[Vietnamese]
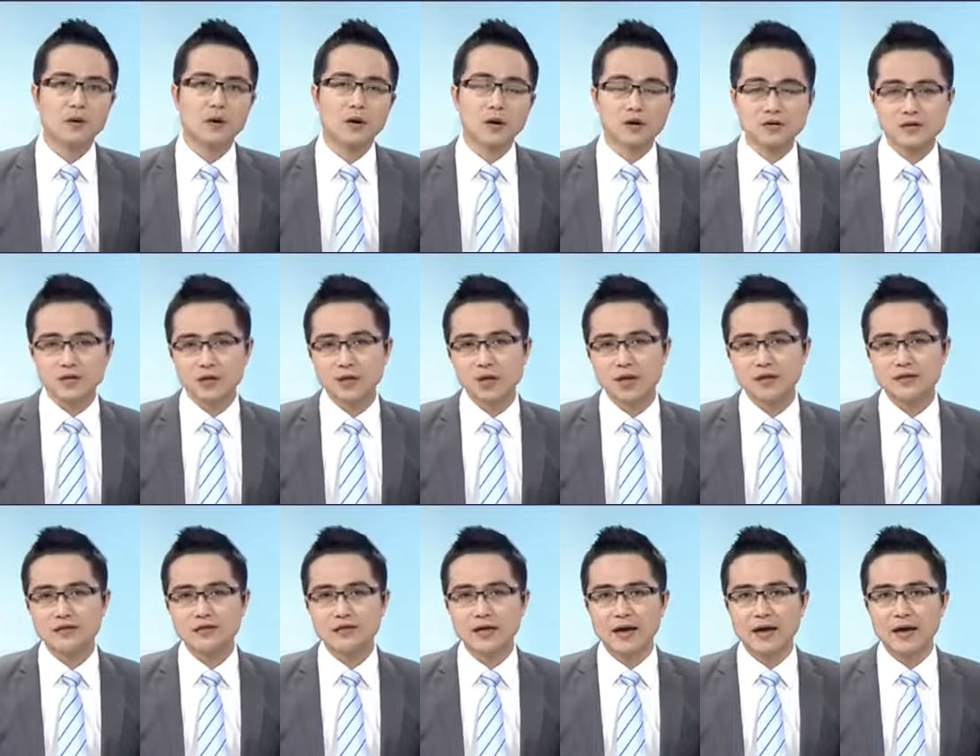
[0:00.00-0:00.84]
Còn sau
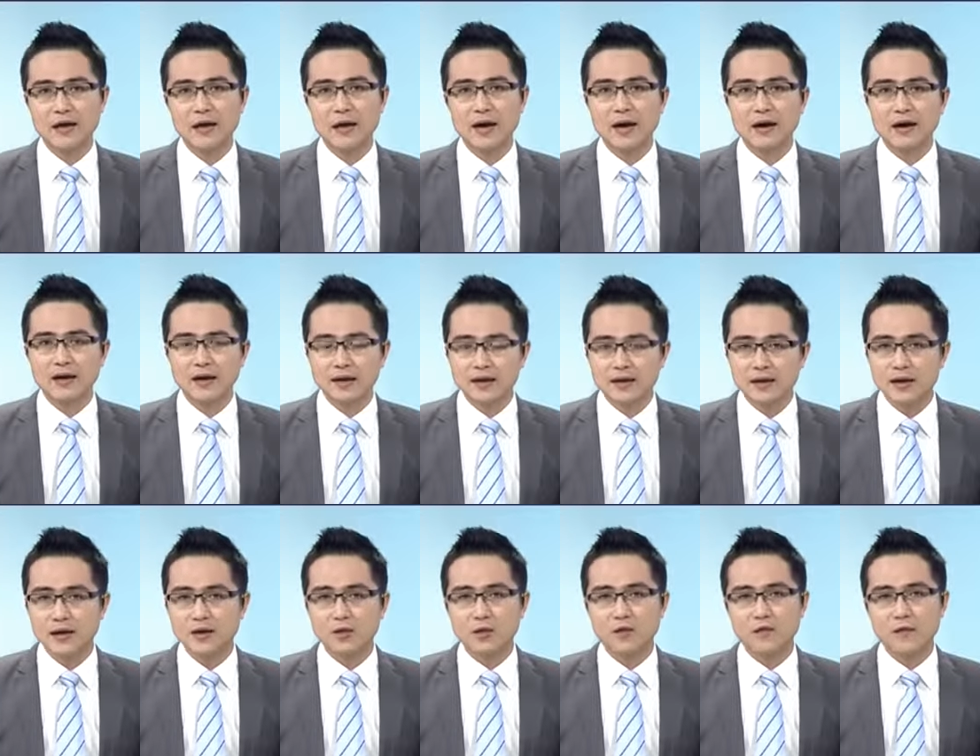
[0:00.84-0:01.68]
đây sẽ là ghi
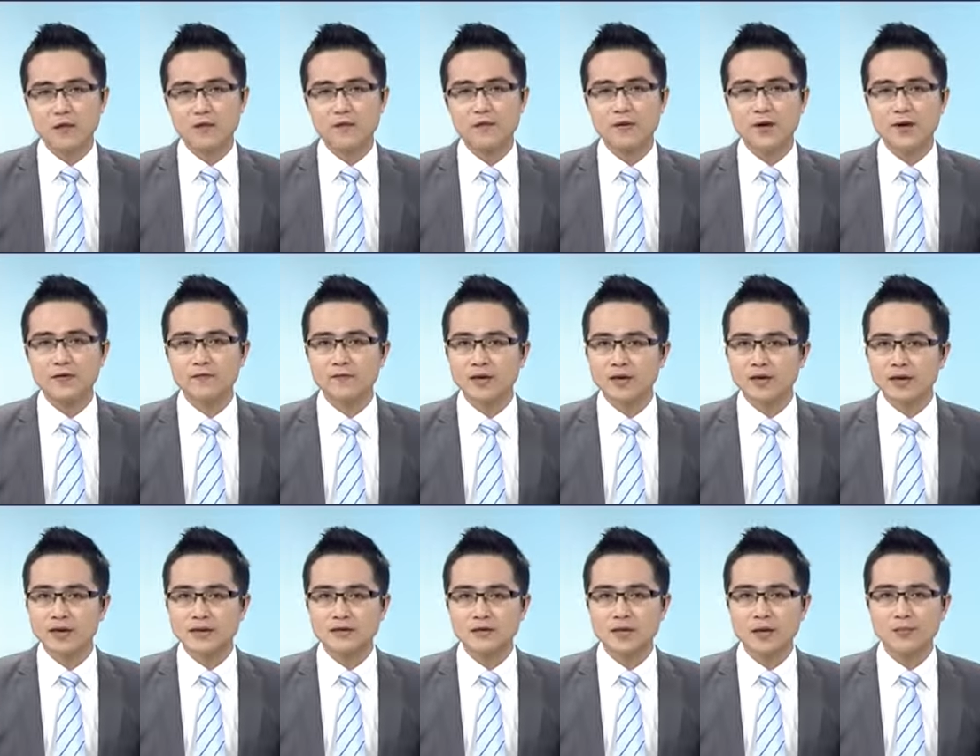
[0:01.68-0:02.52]
nhận của phóng viên
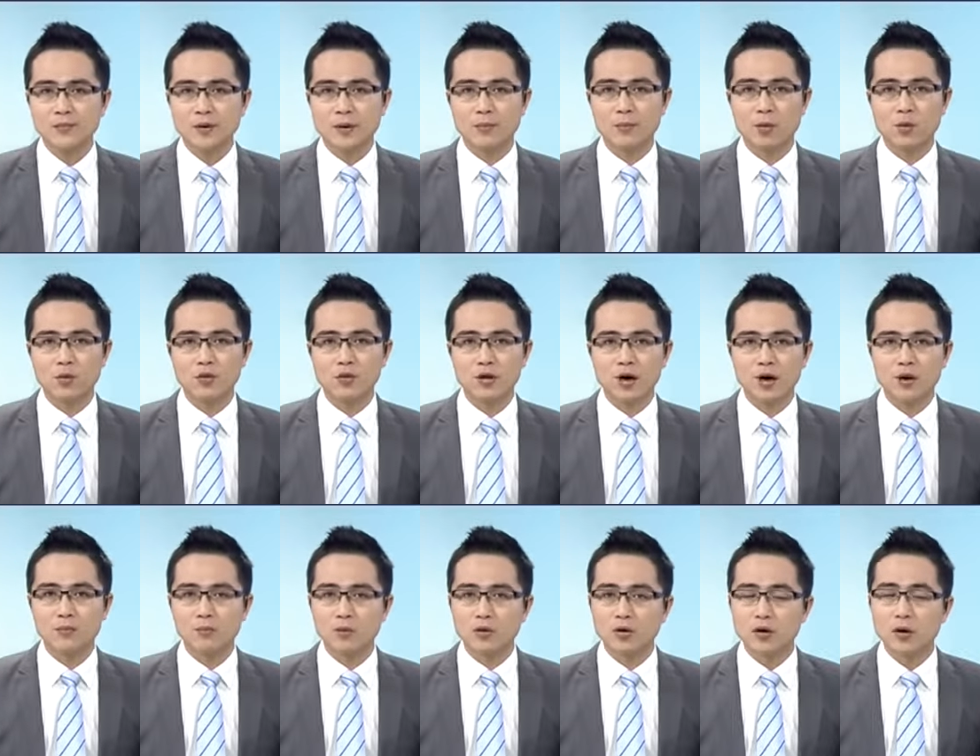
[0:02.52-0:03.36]
VTC14
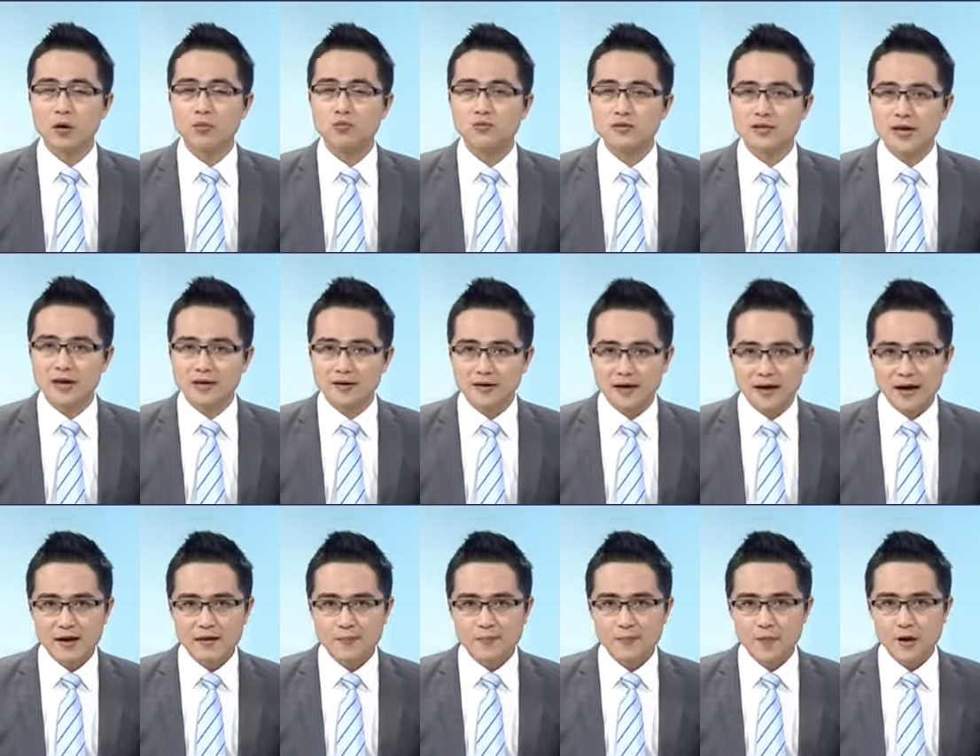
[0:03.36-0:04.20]
ở một không gian
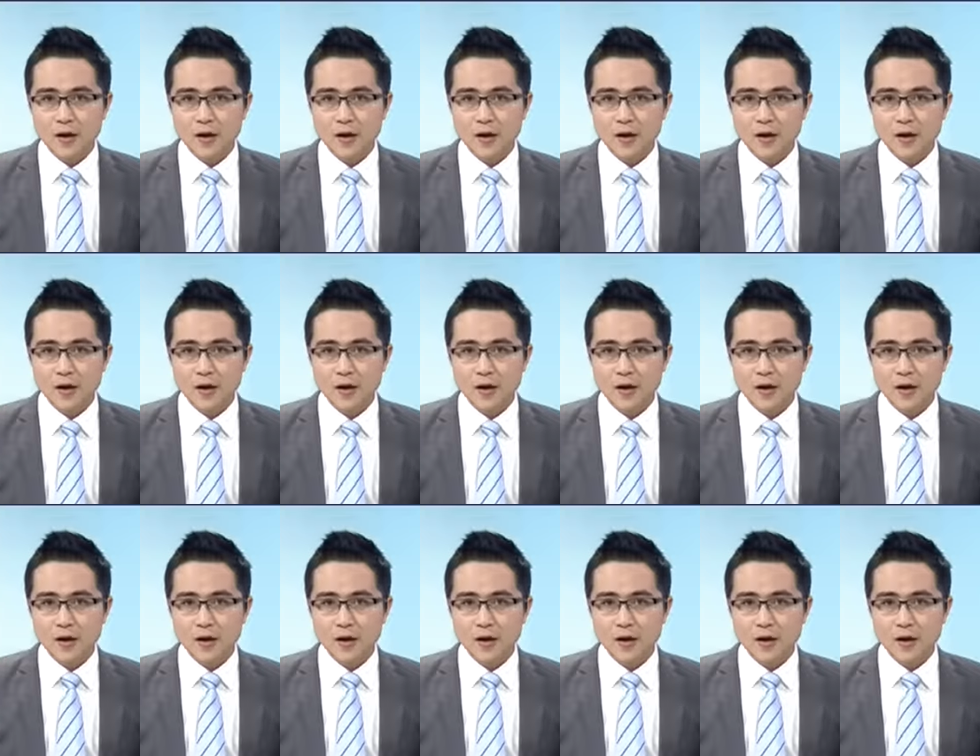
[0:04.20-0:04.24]
khác,